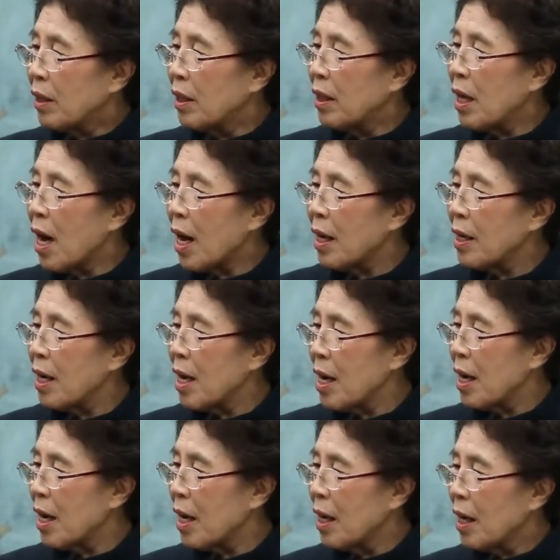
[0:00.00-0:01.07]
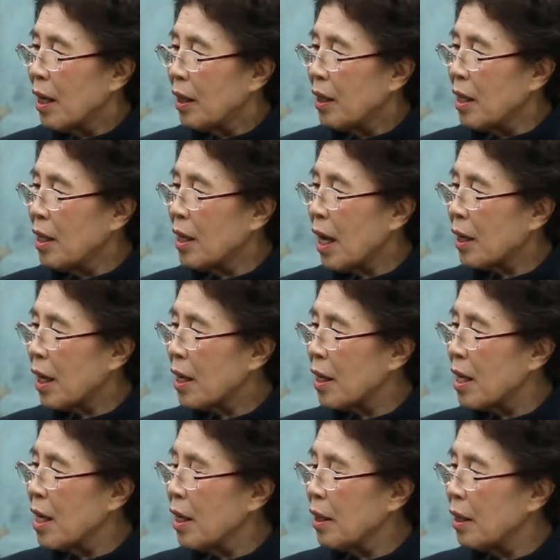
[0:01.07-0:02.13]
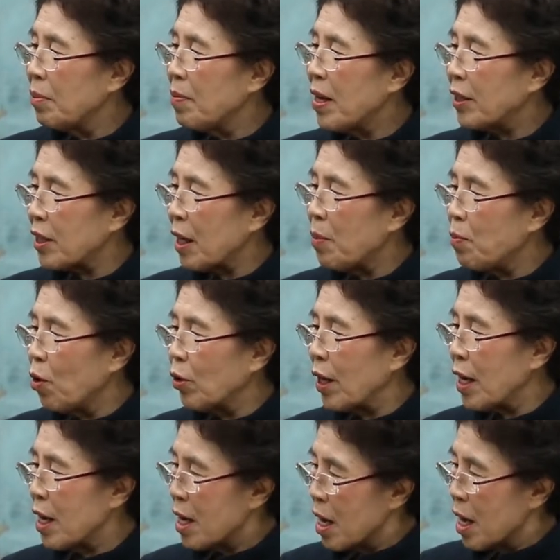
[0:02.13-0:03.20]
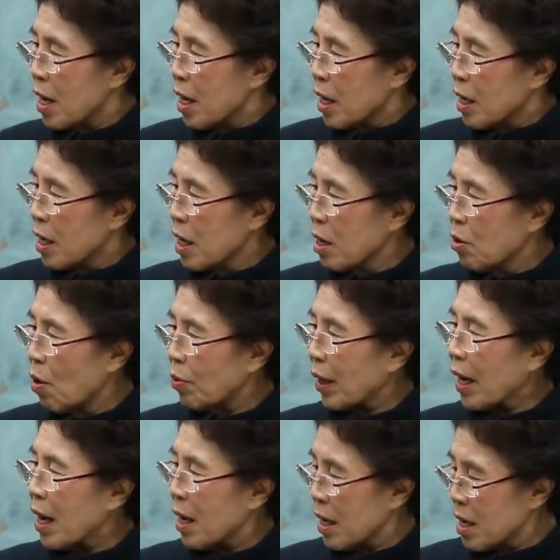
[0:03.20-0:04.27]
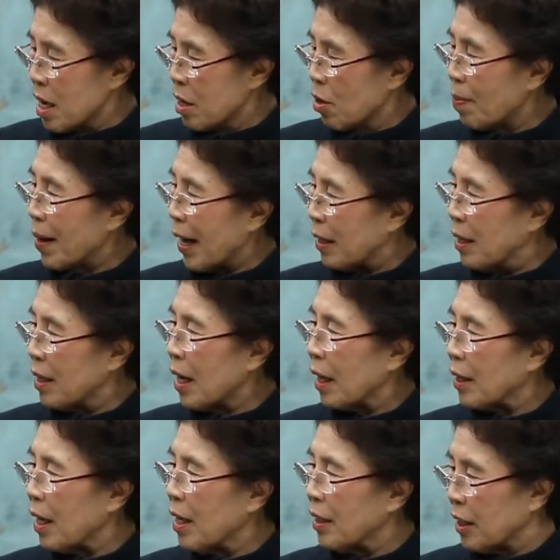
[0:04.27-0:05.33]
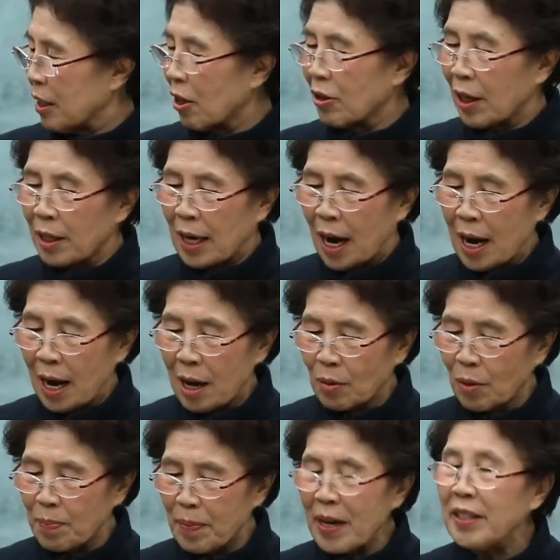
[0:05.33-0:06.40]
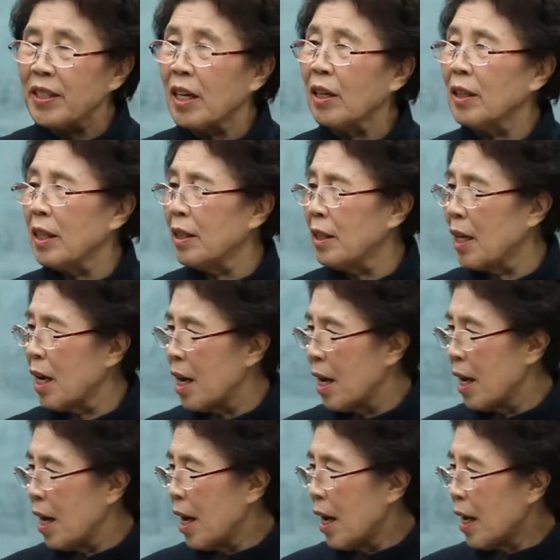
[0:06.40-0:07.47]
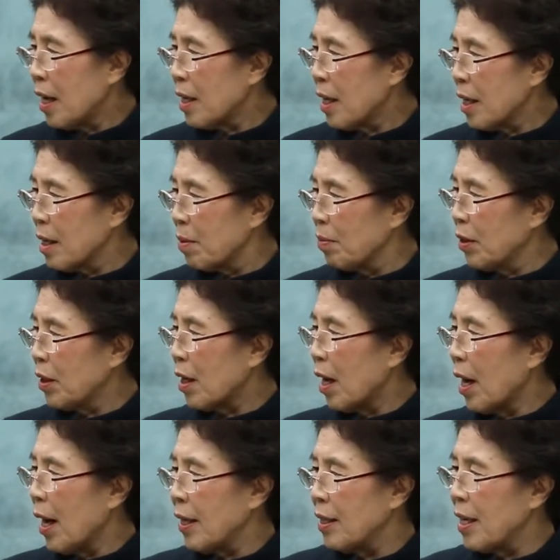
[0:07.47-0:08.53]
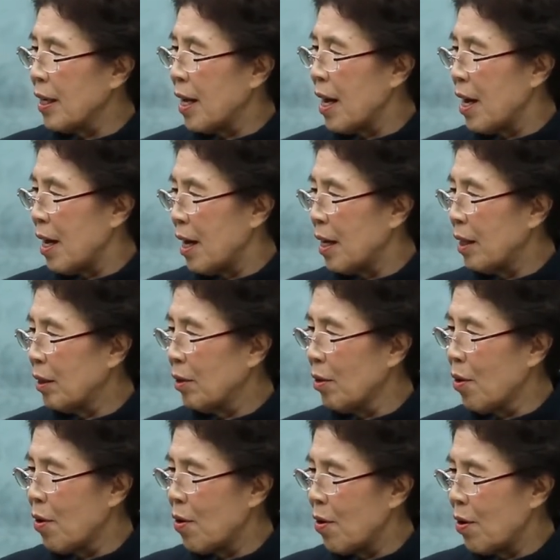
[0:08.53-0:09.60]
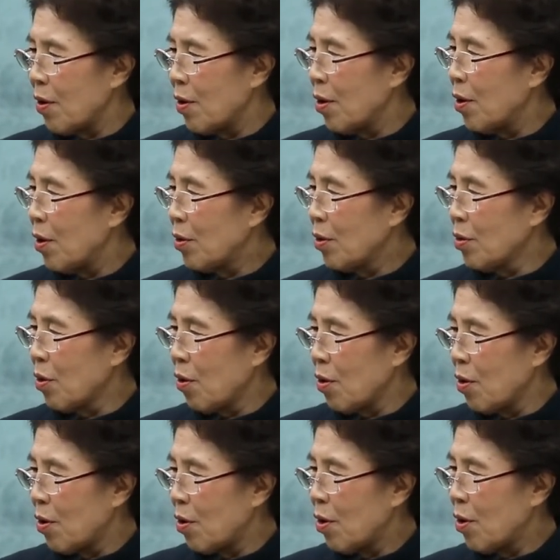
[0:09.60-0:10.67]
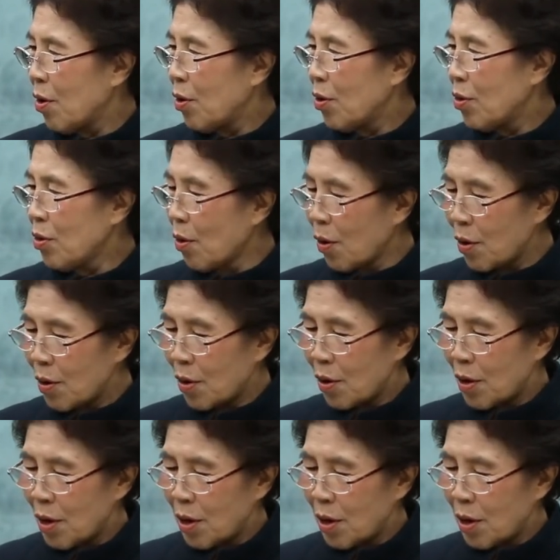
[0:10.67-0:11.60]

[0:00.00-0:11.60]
그 안에 이 나라 임금의 제목이 일곱 개 일곱 아들 안 있을 거다 하고 펼쳤는데 하나님은 아니다. 노, 노, 노.